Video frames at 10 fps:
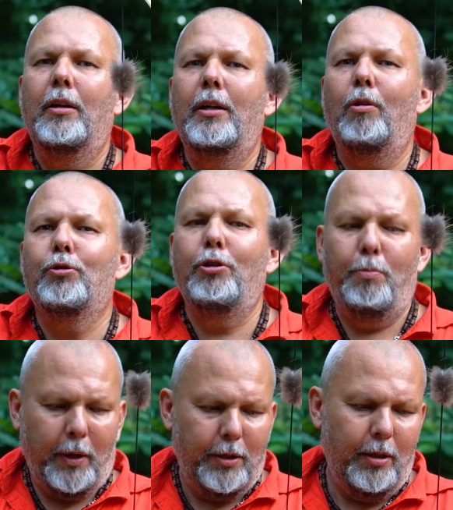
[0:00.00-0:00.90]
и я уже
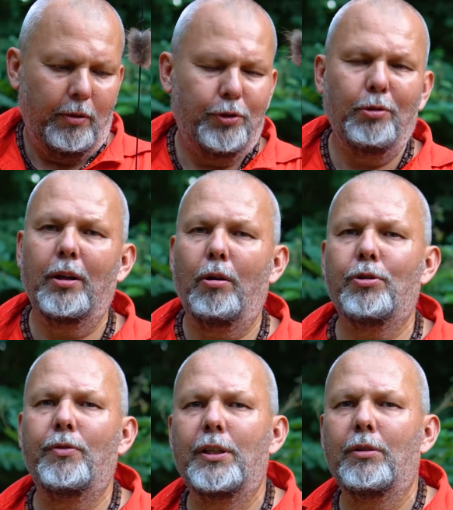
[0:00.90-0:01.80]
ее проделал, все, она
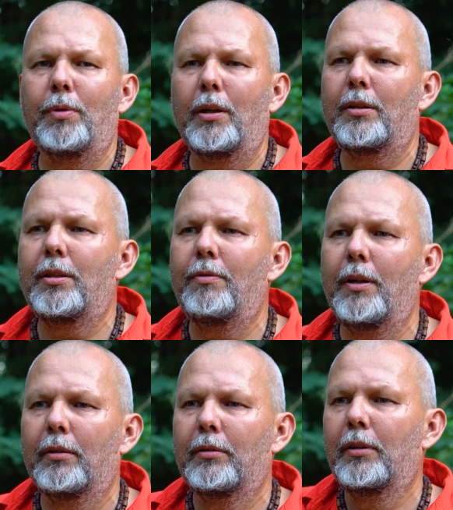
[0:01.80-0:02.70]
уже висит у меня на
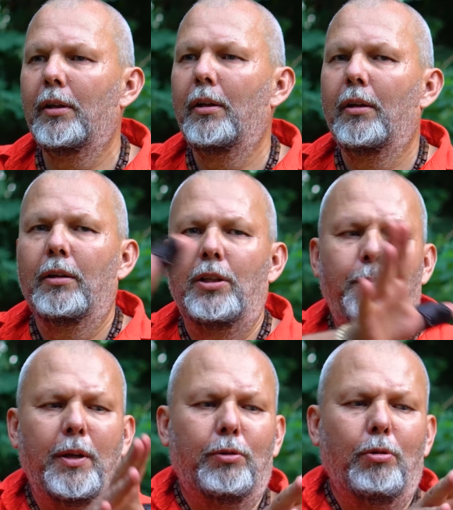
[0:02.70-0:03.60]
тетиве.
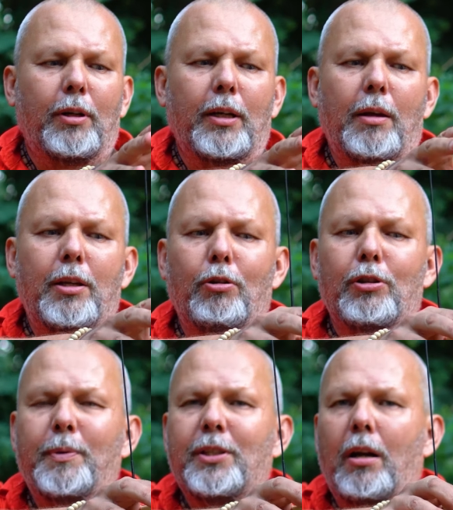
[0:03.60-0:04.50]
Теперь только я
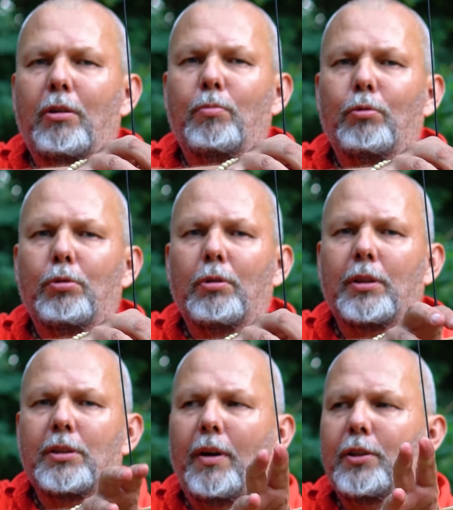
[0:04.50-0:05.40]
делаю специальную мудру,
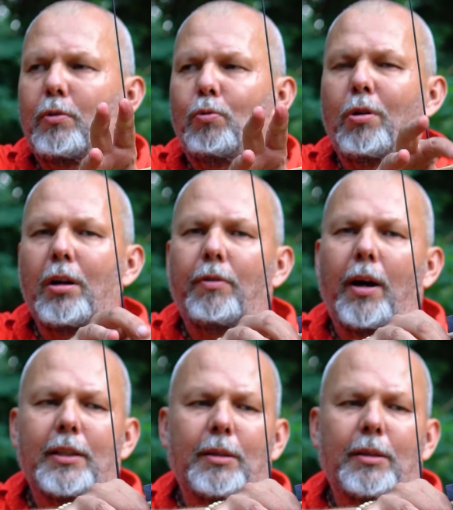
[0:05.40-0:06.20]
это называется ухо льва,